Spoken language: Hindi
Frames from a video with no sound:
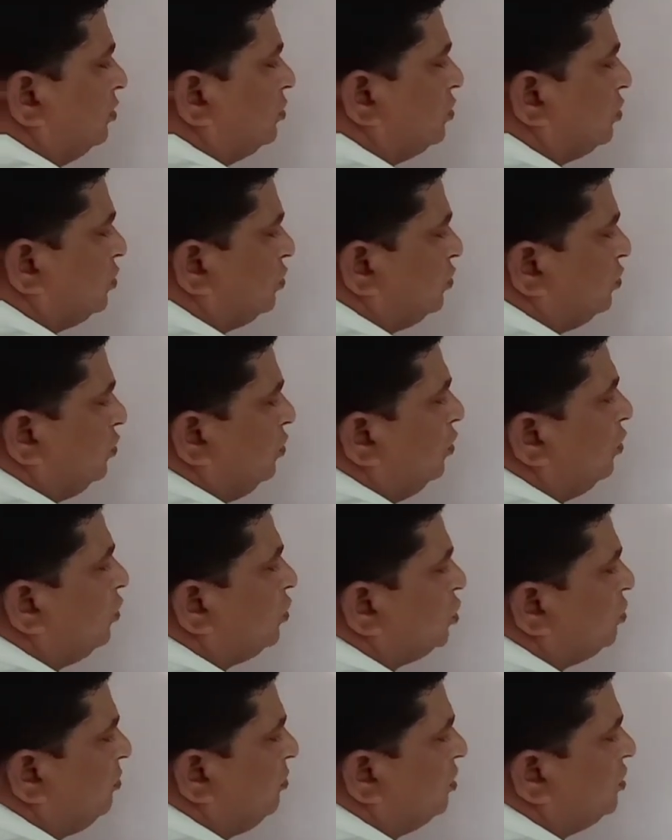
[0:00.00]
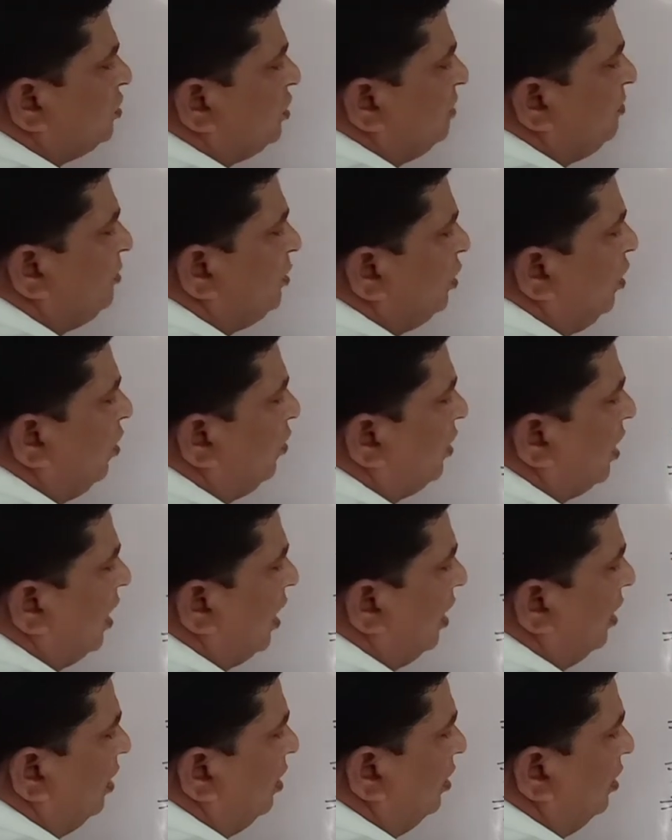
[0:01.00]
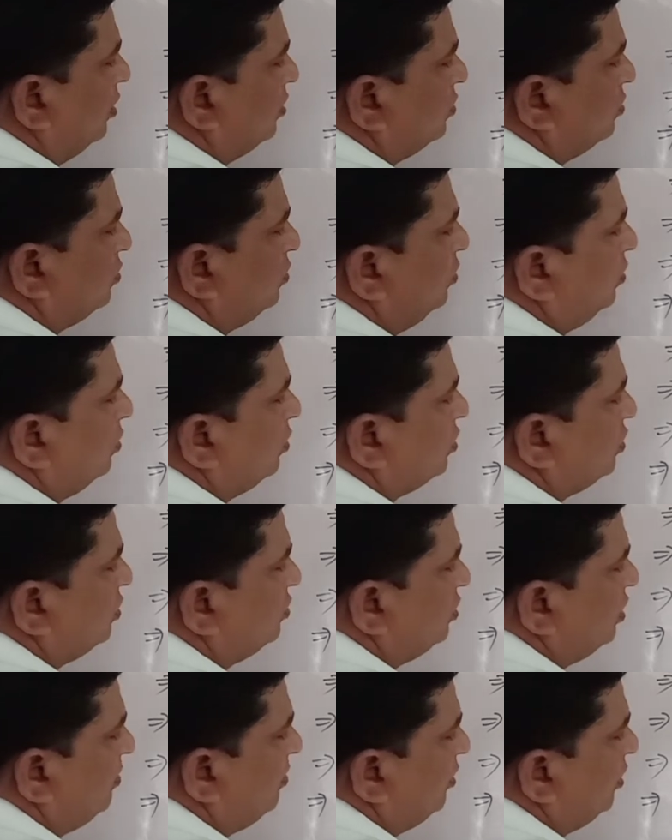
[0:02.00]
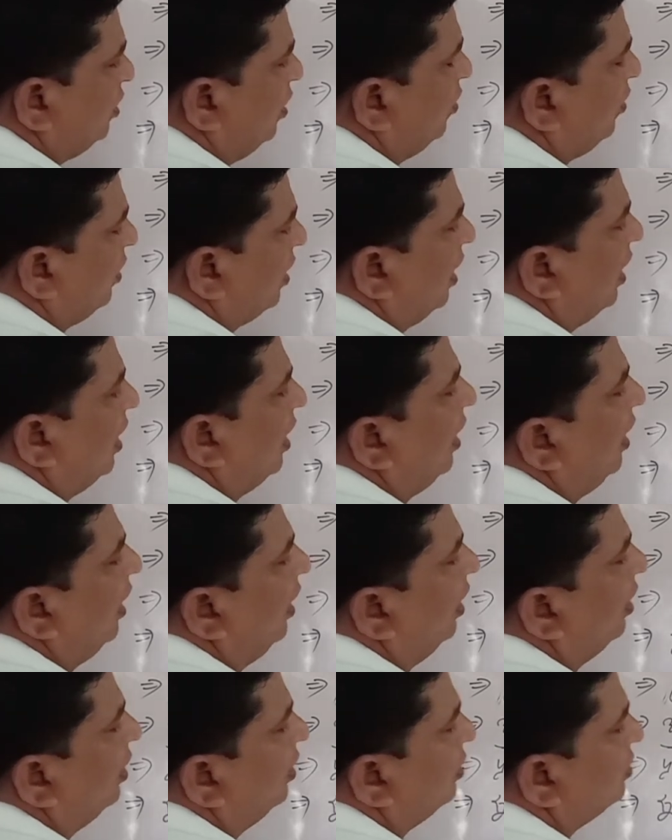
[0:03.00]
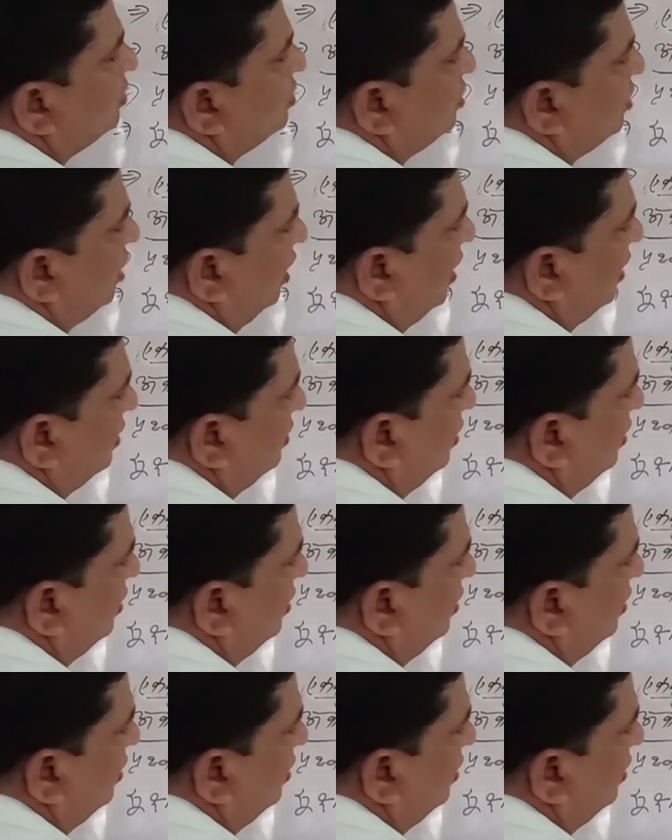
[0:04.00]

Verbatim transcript: सूक्ष्म जीवियों का सूक्ष्म जीवियों का जगत